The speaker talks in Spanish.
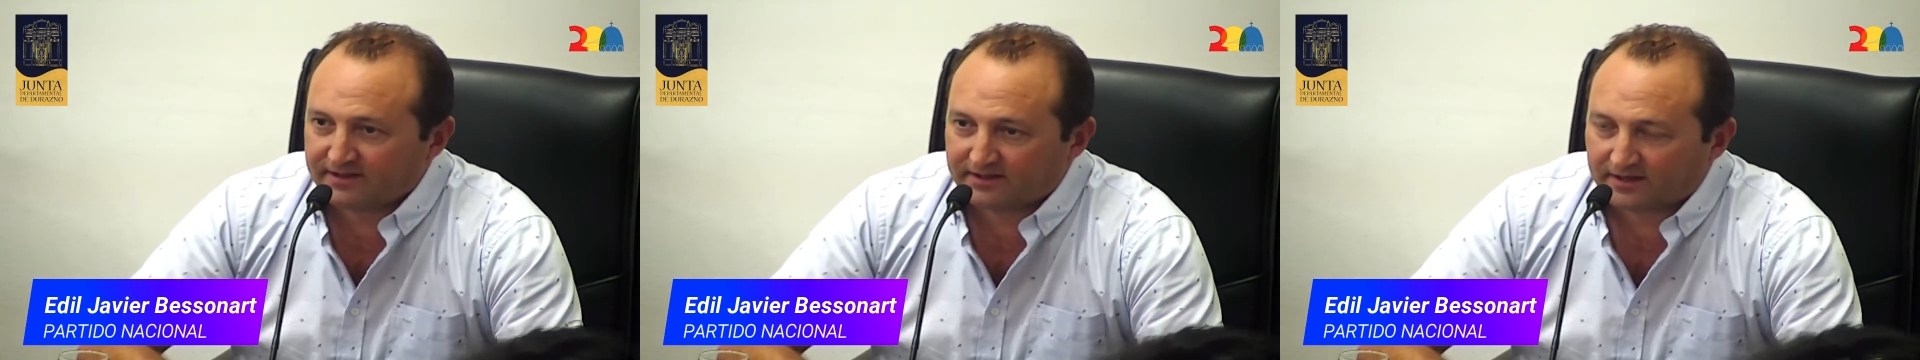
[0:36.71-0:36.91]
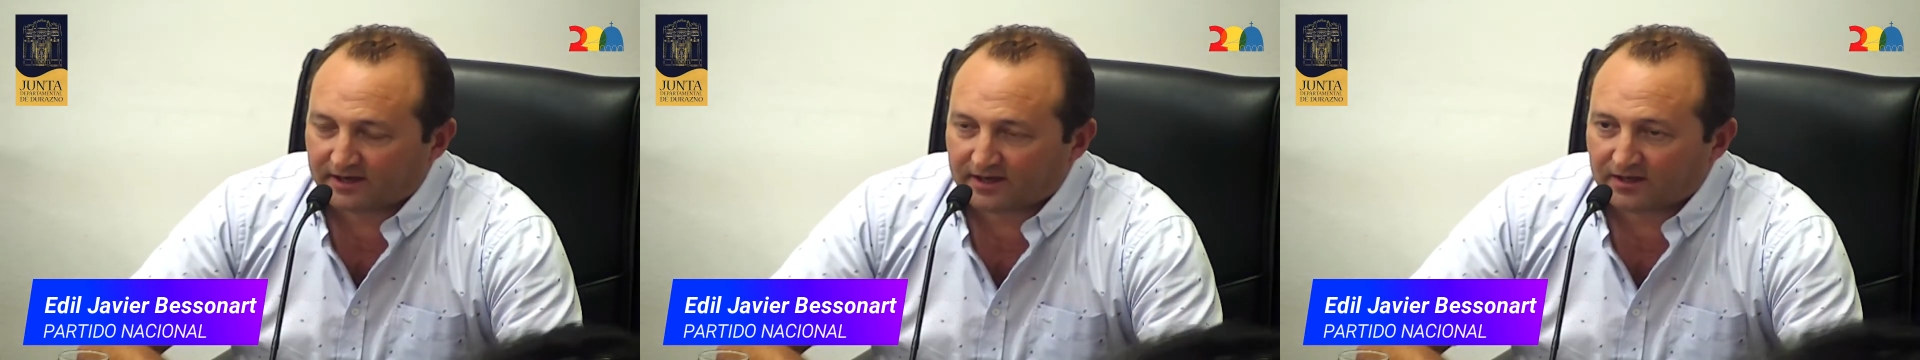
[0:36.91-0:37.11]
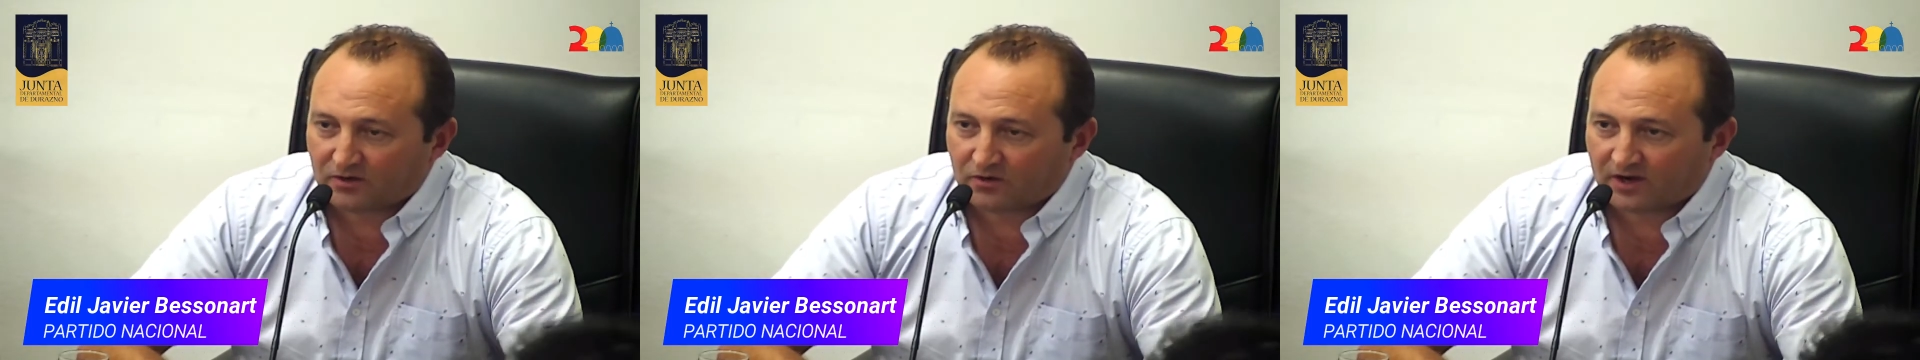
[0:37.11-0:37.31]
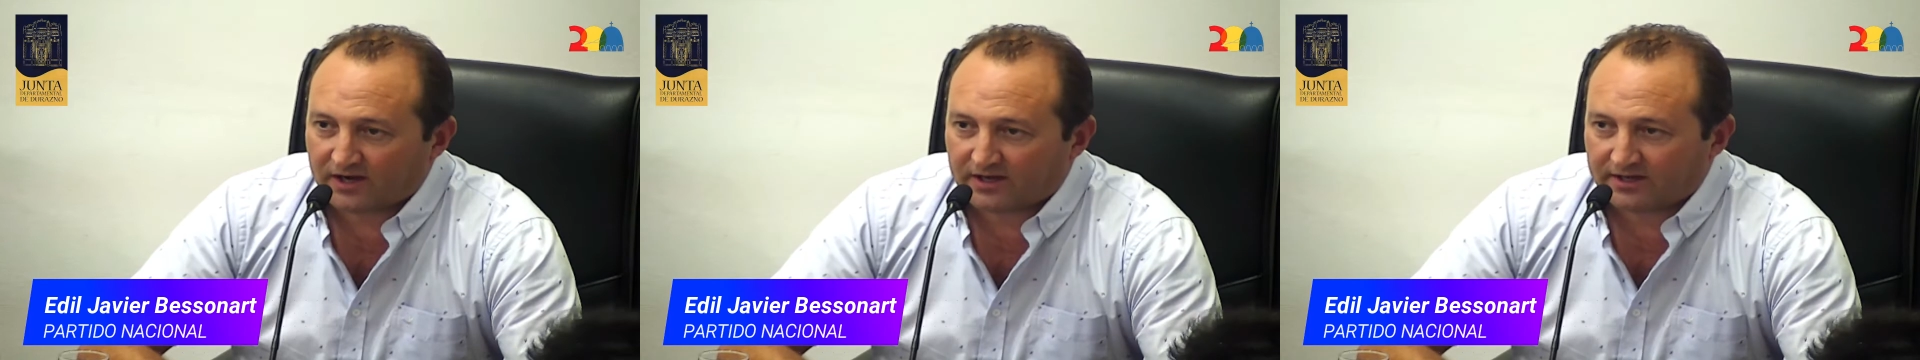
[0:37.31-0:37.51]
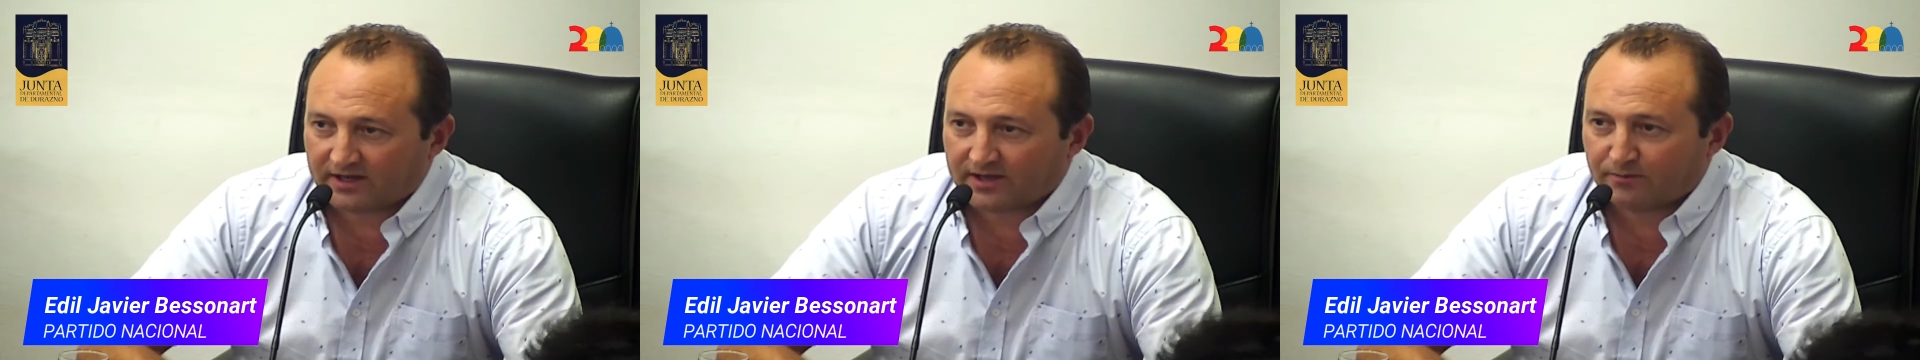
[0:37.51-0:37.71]
cada
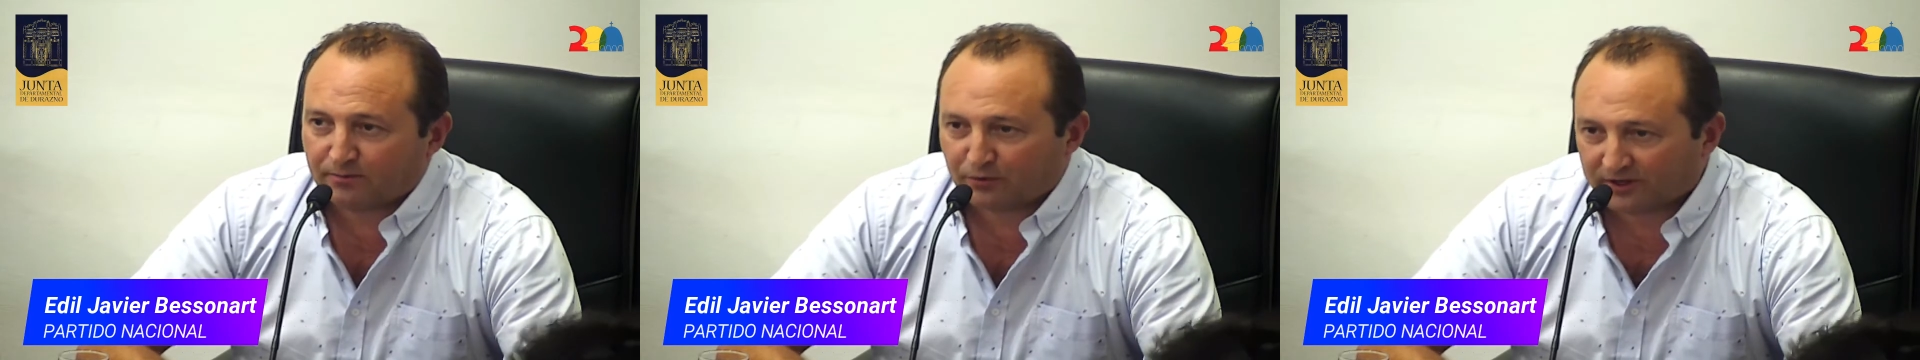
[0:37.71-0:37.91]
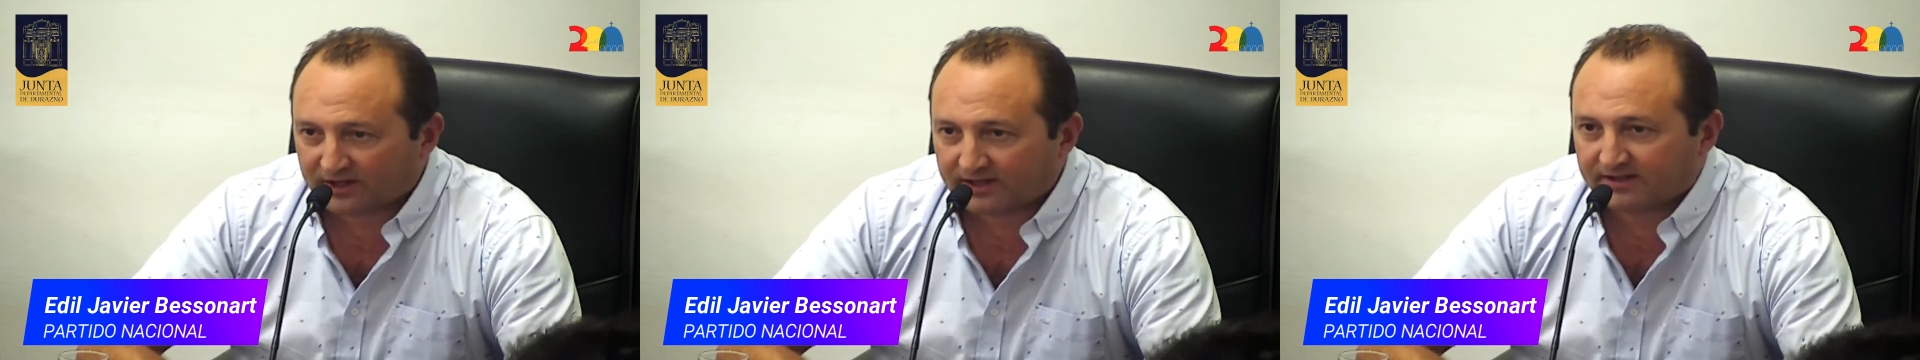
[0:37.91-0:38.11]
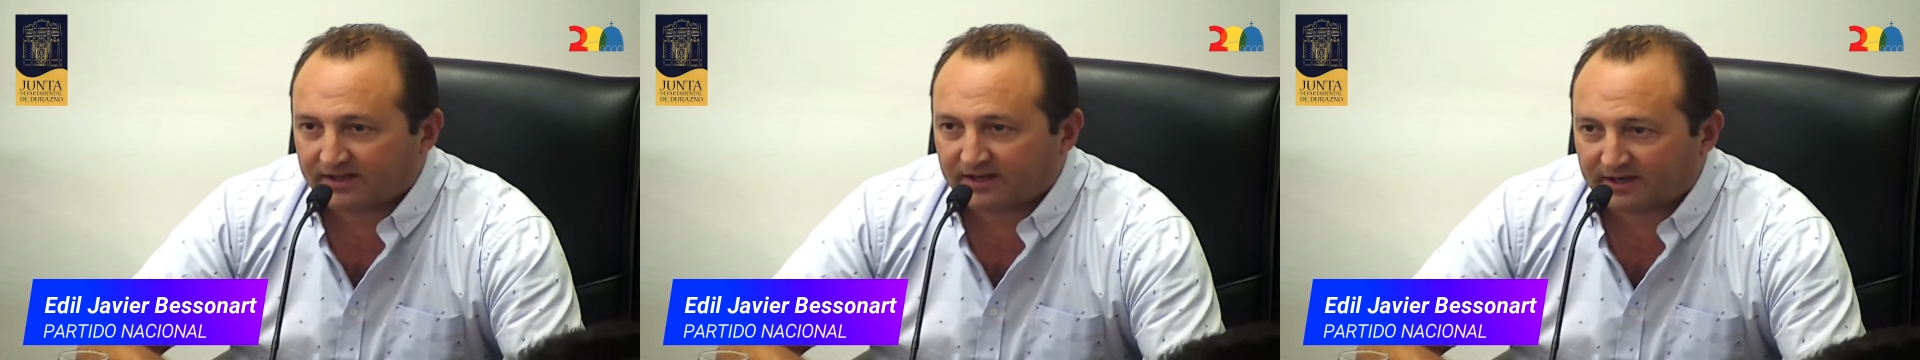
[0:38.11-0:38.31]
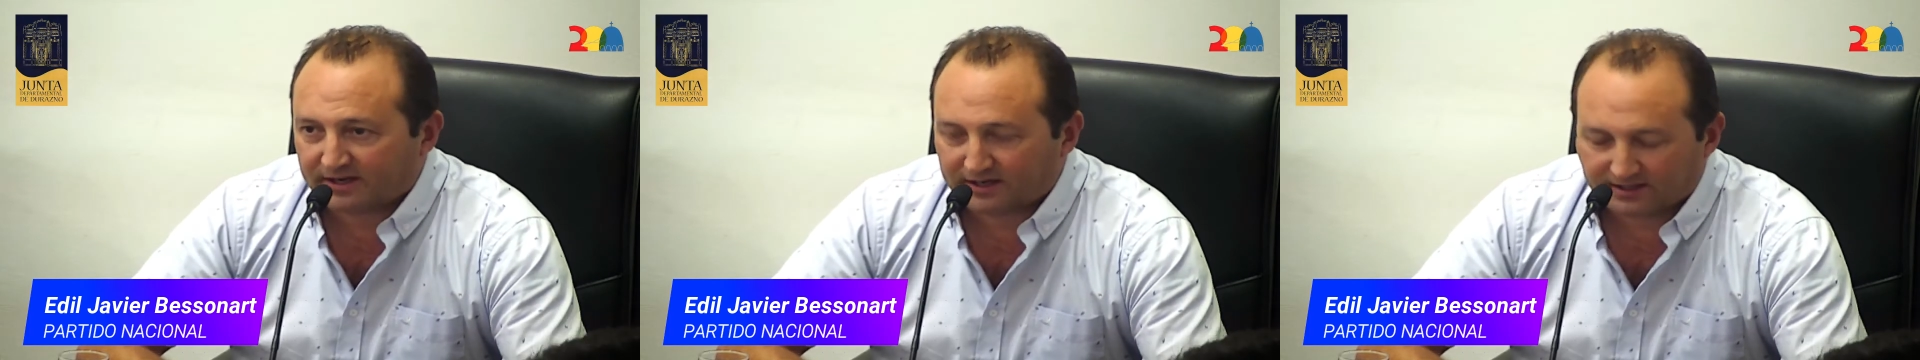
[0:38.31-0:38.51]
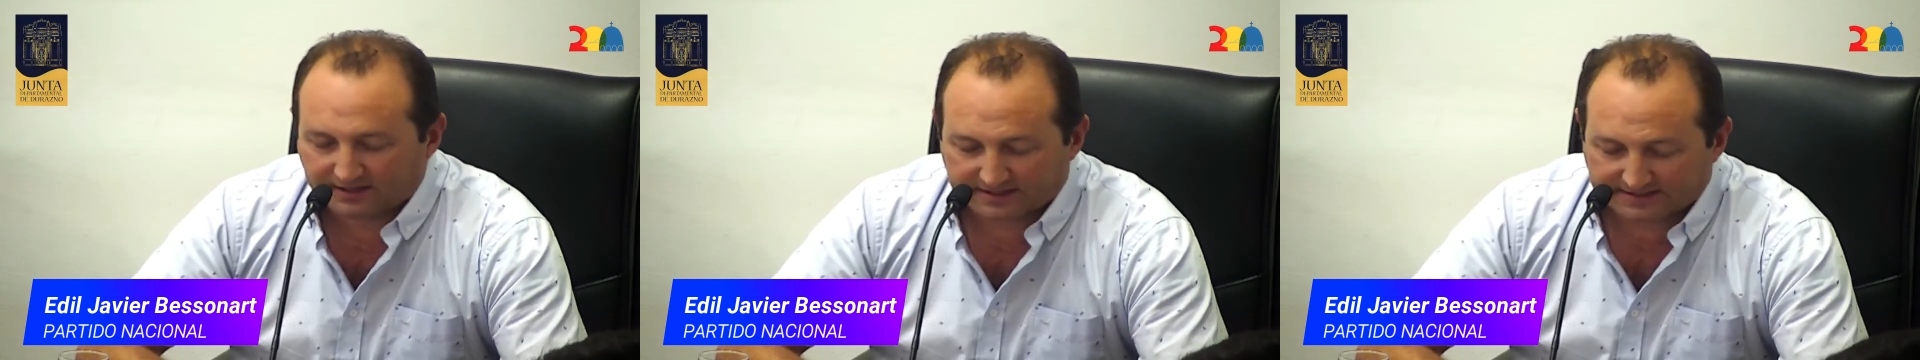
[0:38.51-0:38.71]
localidad pueda estar en
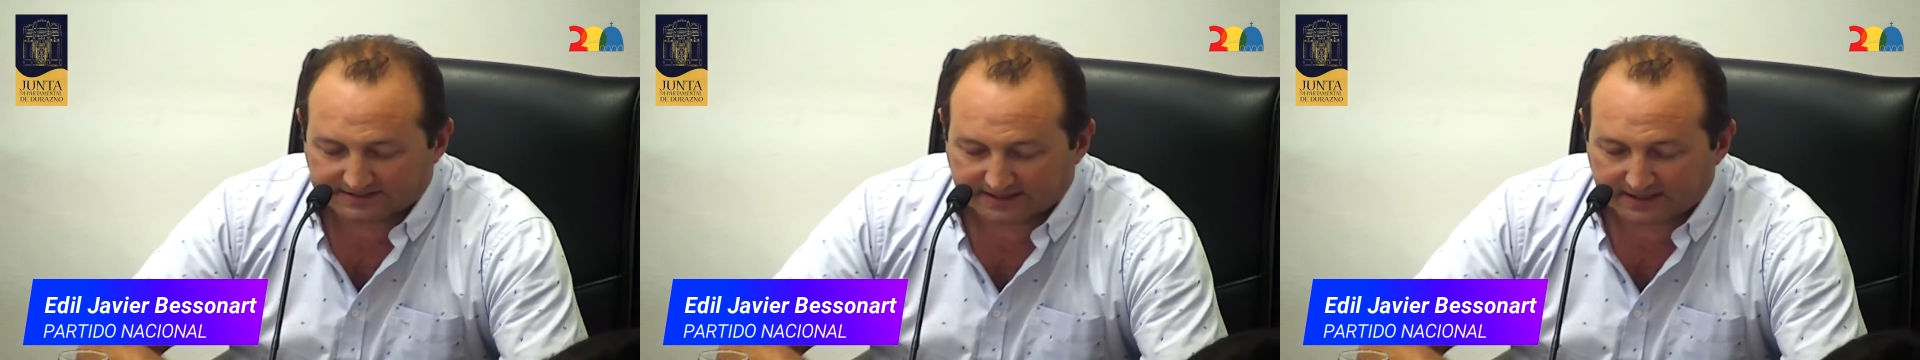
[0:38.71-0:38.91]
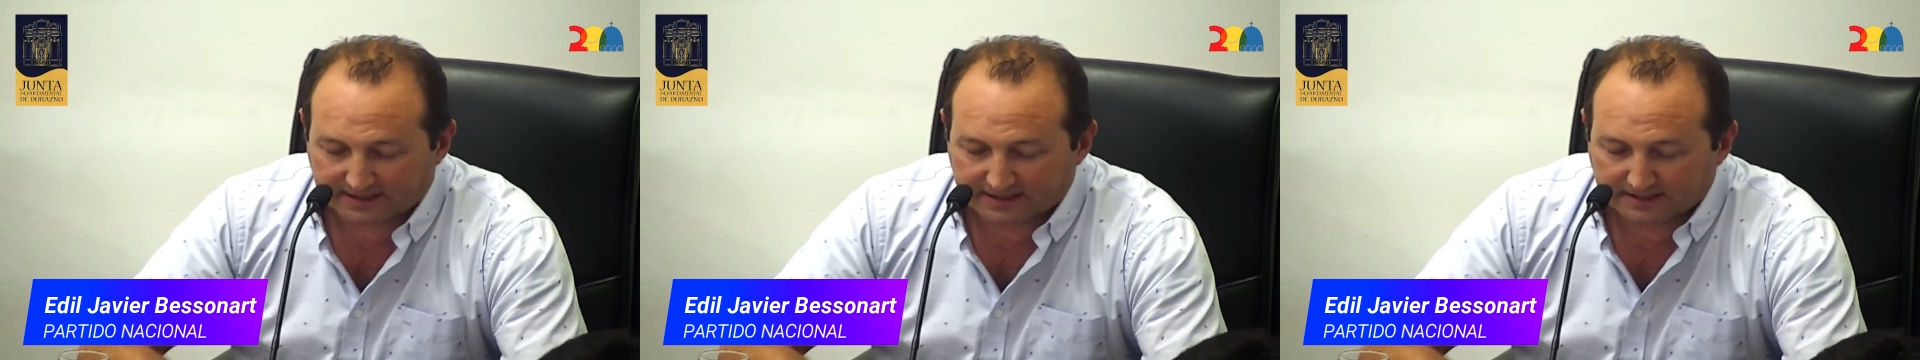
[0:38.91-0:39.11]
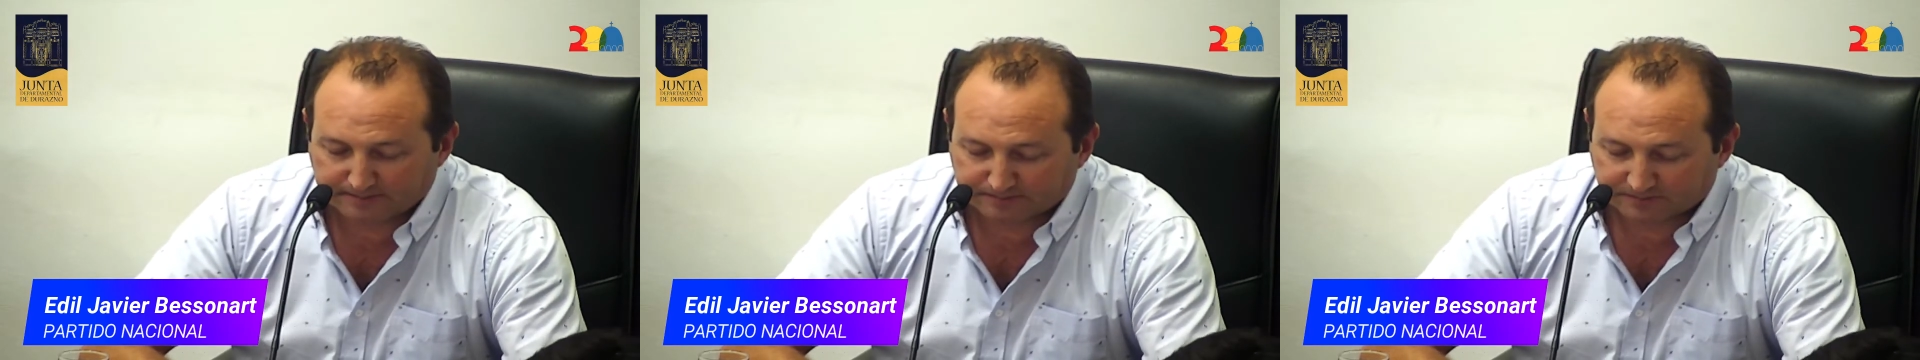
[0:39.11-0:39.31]
esta sala